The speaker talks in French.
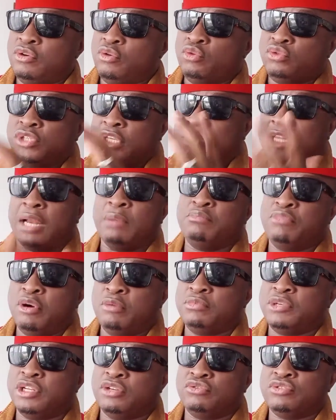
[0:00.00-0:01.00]
ou cet
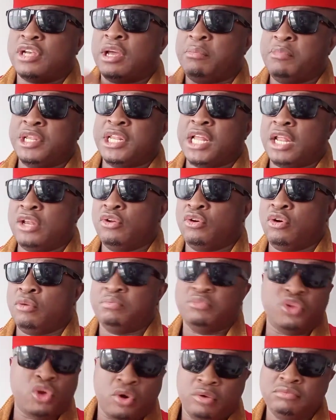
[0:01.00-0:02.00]
album qui nous a amené en
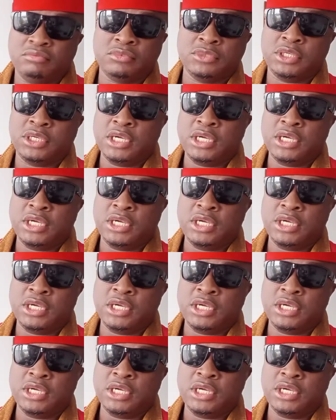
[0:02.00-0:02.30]
Europe, non